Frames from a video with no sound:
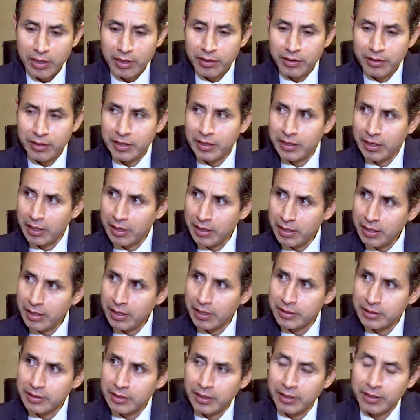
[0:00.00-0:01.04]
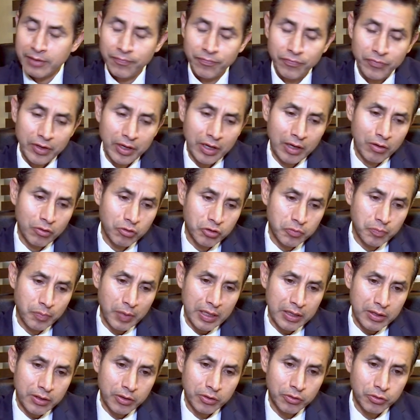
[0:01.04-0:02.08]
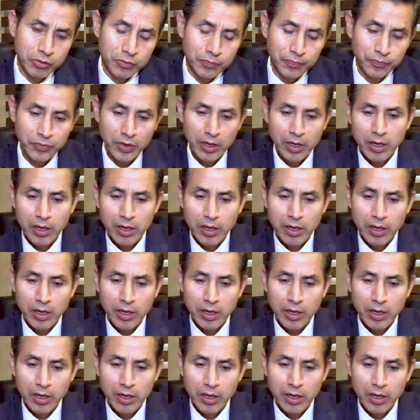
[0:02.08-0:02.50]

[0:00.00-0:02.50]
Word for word: retenidas en, en los patios